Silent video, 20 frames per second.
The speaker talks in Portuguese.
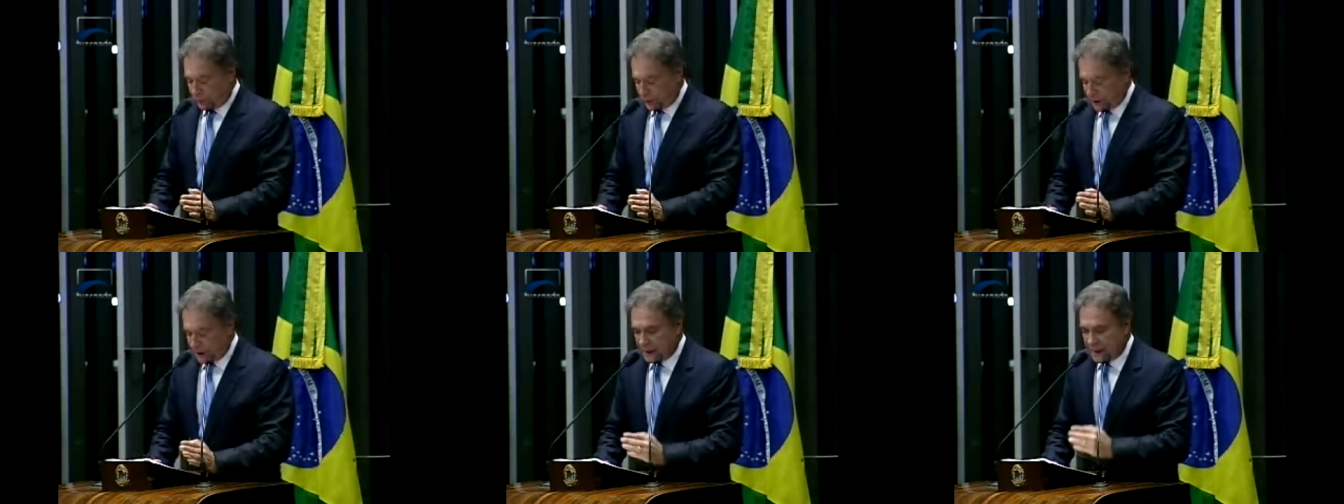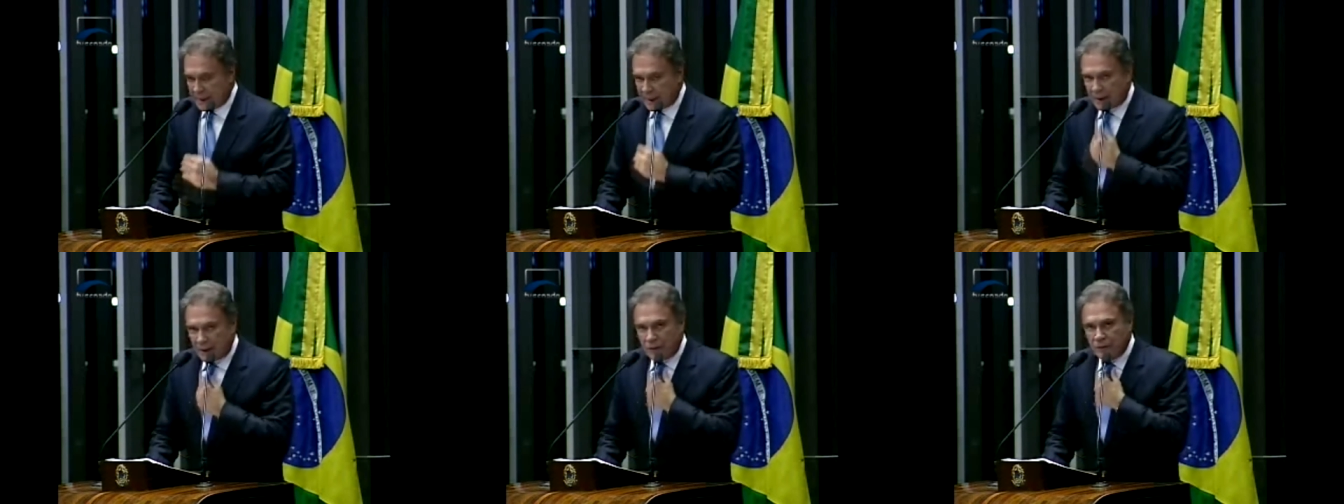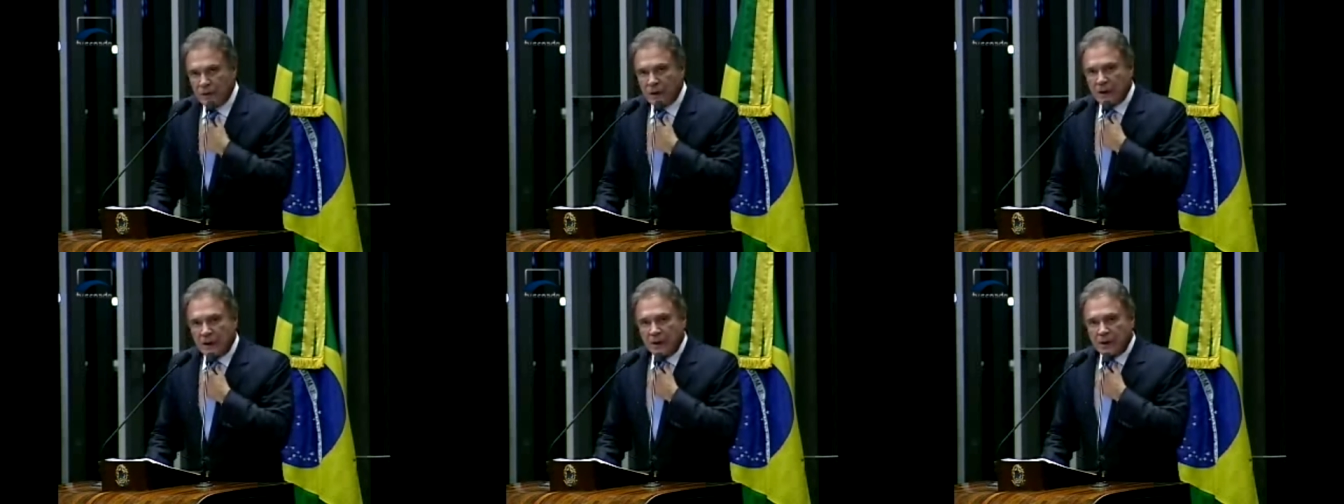
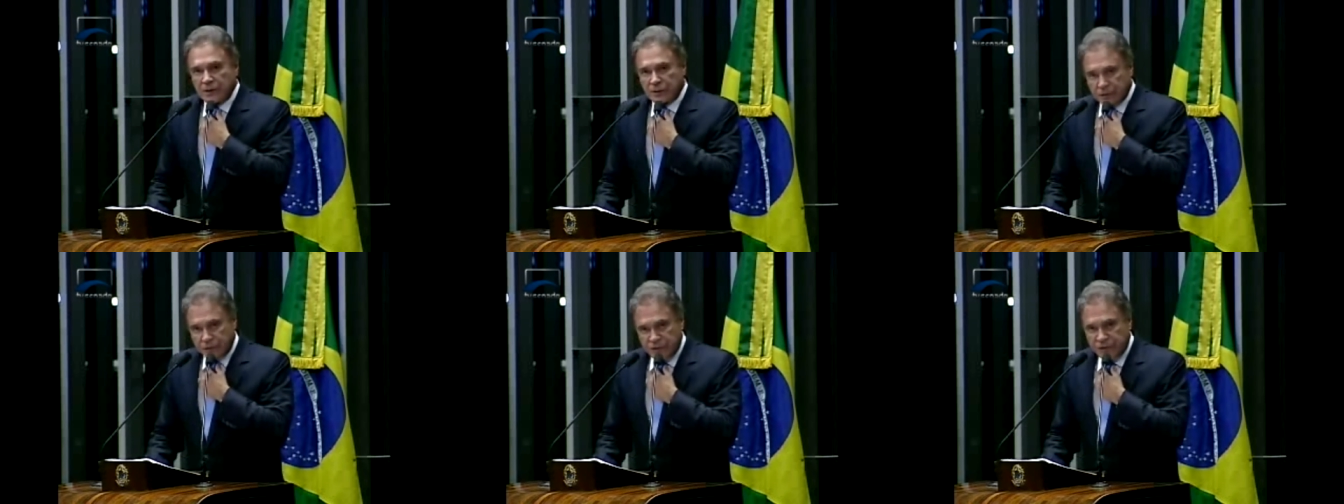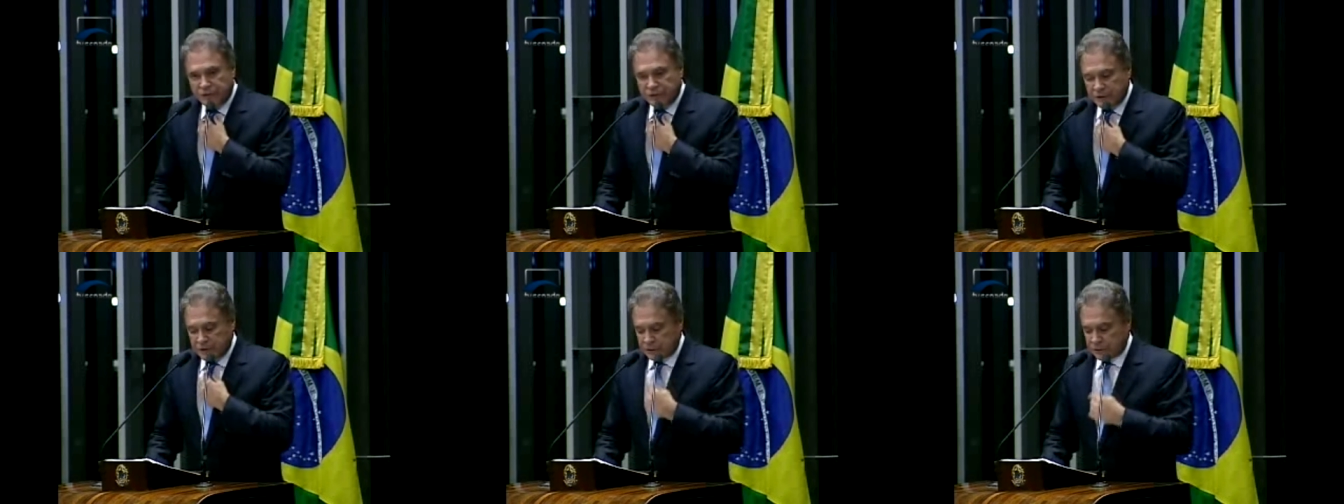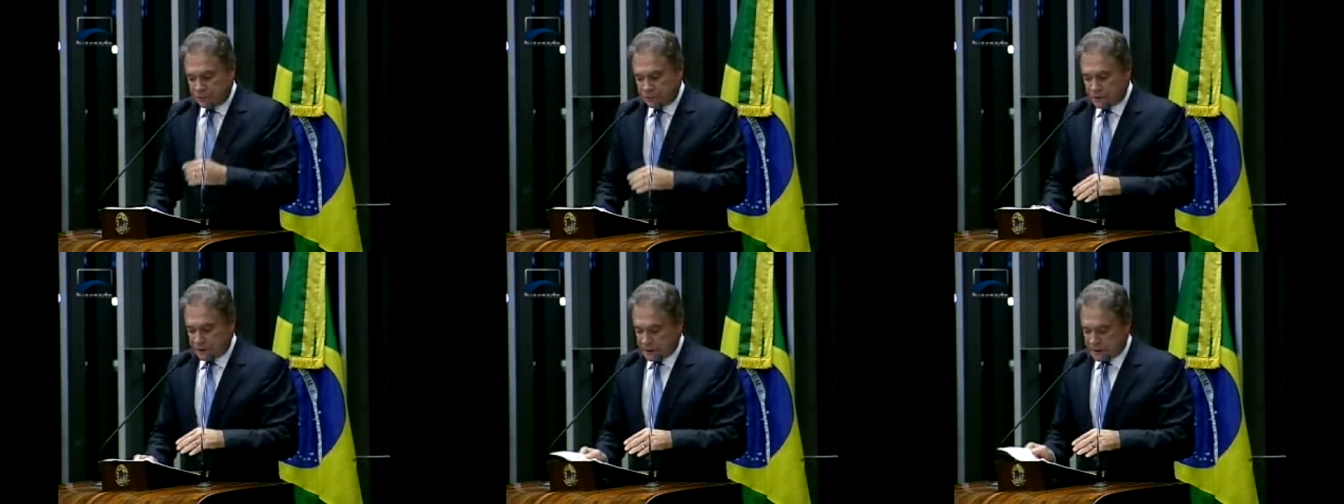Federal do
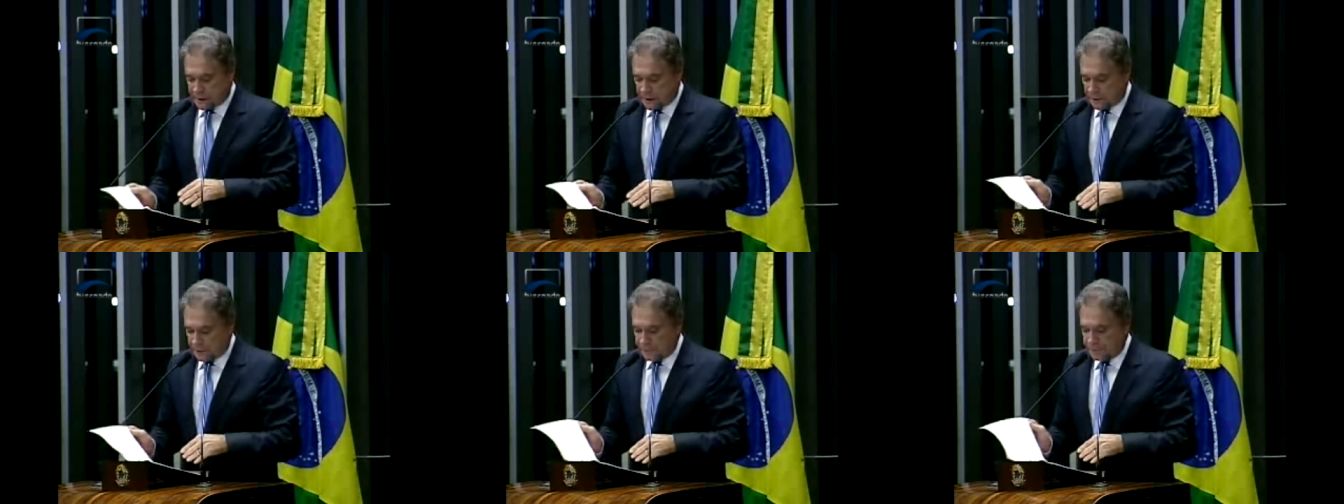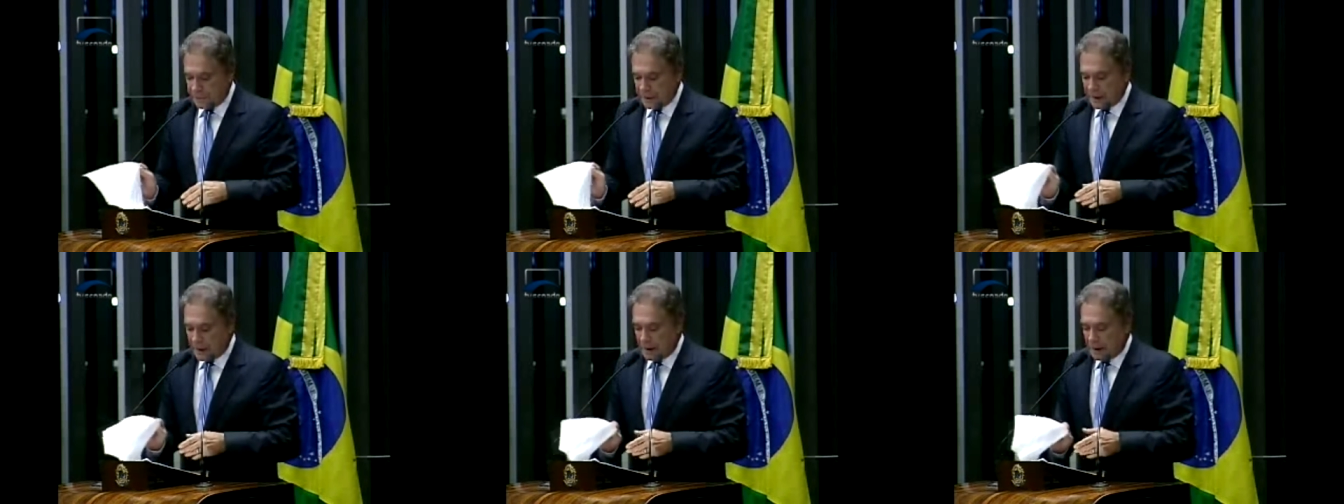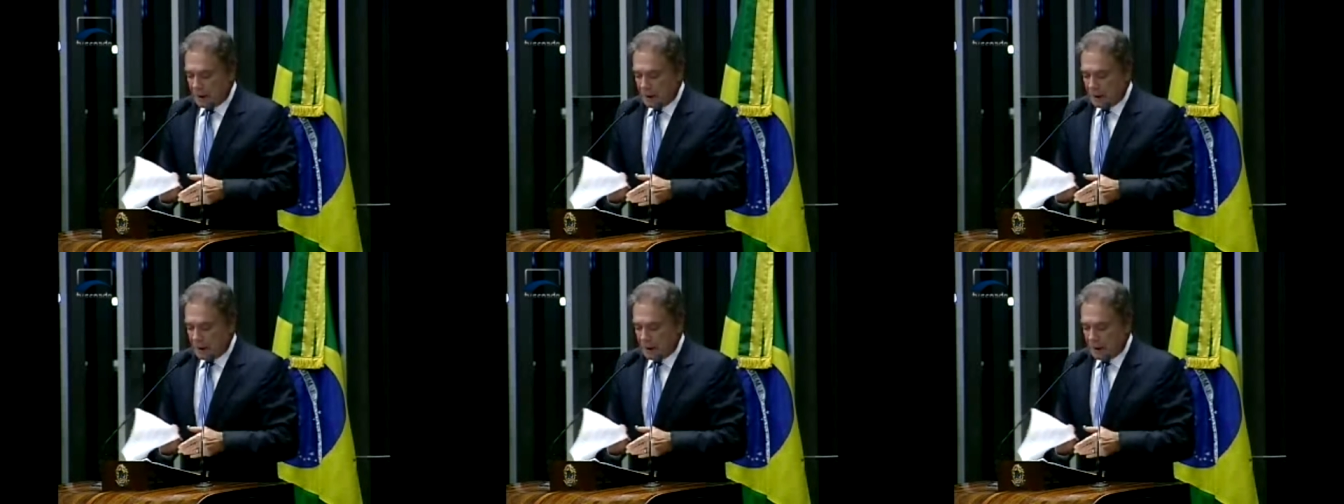Distrito Federal.